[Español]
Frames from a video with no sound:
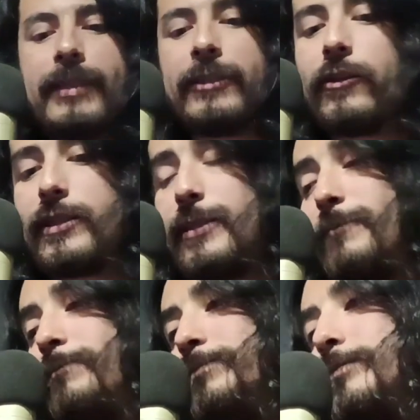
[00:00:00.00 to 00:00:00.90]
Entonces,
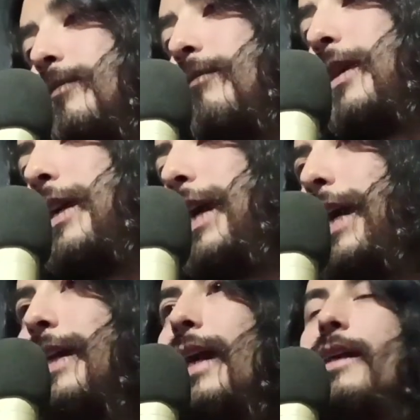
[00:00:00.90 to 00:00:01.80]

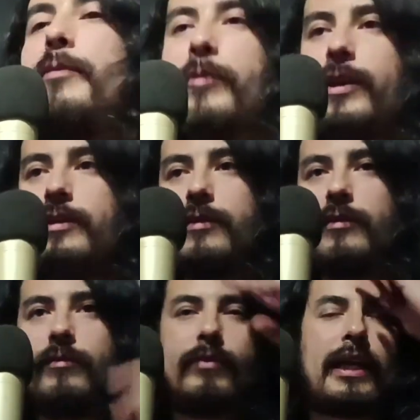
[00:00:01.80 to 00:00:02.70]
Arcadia,
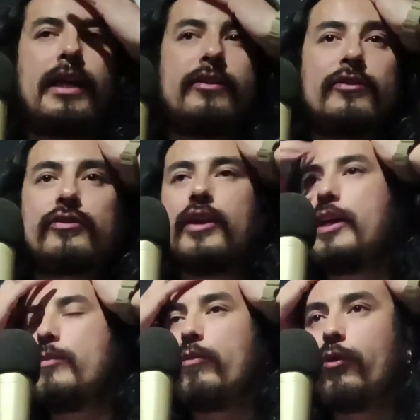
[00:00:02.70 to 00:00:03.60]
pues, para irnos
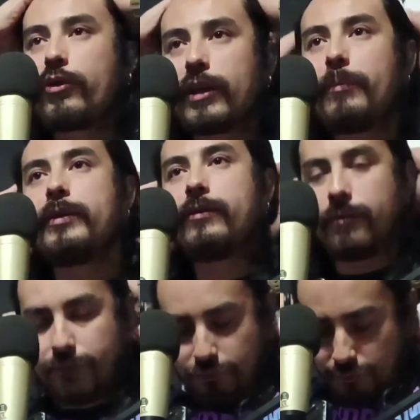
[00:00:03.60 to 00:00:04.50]
muy
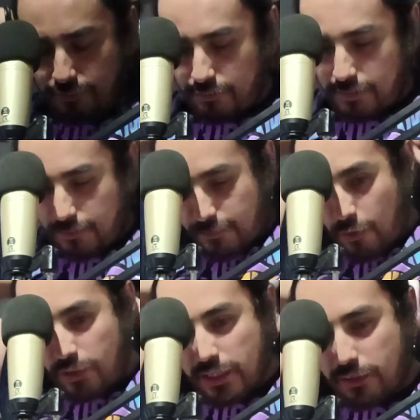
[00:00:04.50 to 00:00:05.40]
rápido,
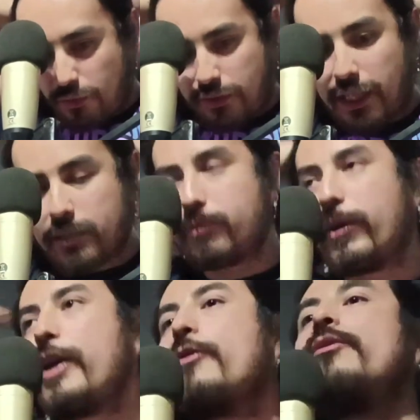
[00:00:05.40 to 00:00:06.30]
cosas que ustedes
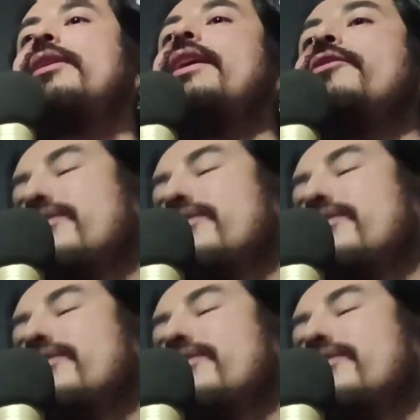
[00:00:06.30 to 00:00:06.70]
pueden googlear, yo